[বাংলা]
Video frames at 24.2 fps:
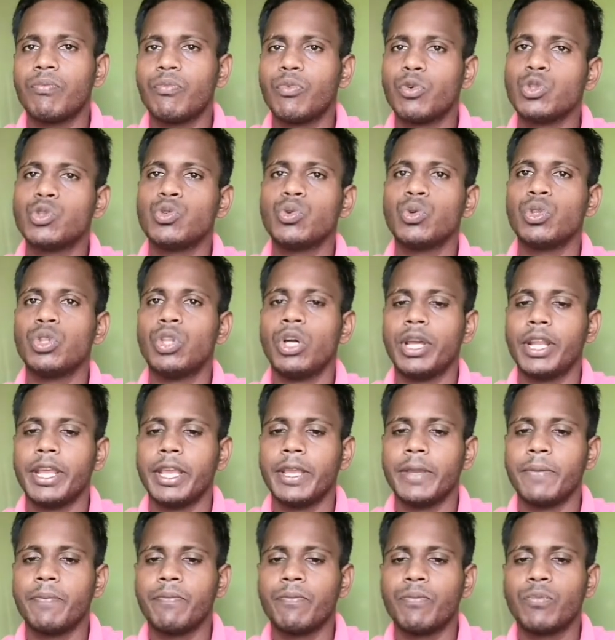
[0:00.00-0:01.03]
প্রচুর ধরে
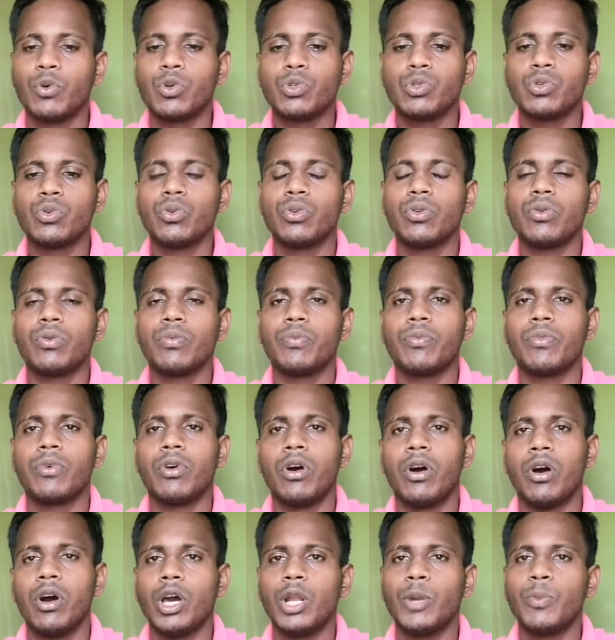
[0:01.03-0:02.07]
প্রচুর
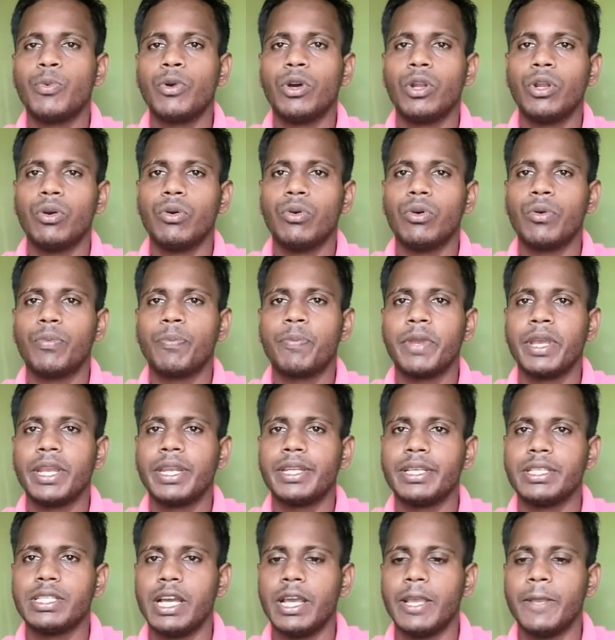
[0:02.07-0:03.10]
হওয়ার পরেও
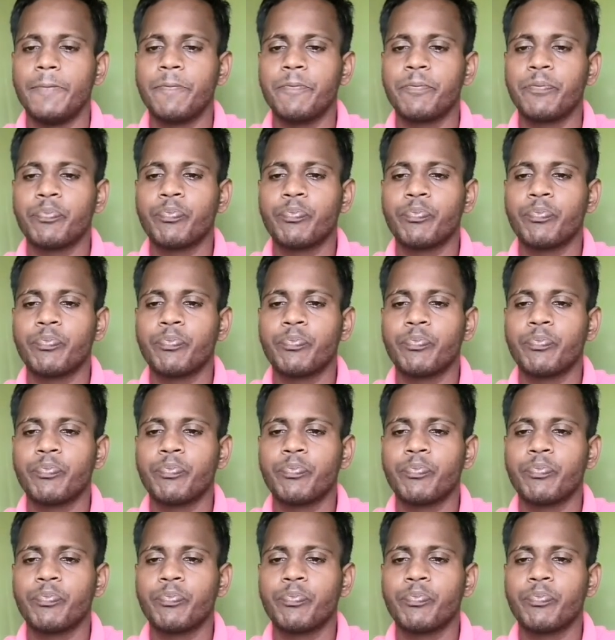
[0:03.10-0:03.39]
ফেটে যায়